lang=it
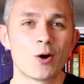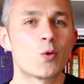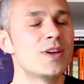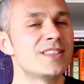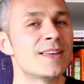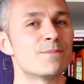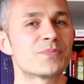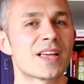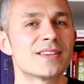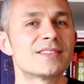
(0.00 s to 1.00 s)
Quindi
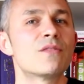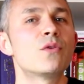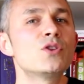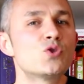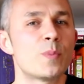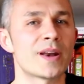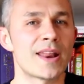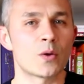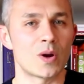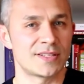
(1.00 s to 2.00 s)
se vuoi
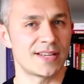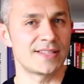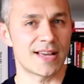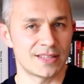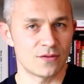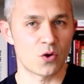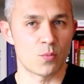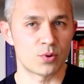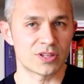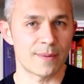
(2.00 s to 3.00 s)
superare qualsiasi cattivo
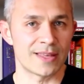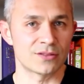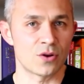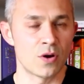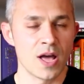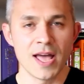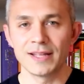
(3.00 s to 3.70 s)
comportamento,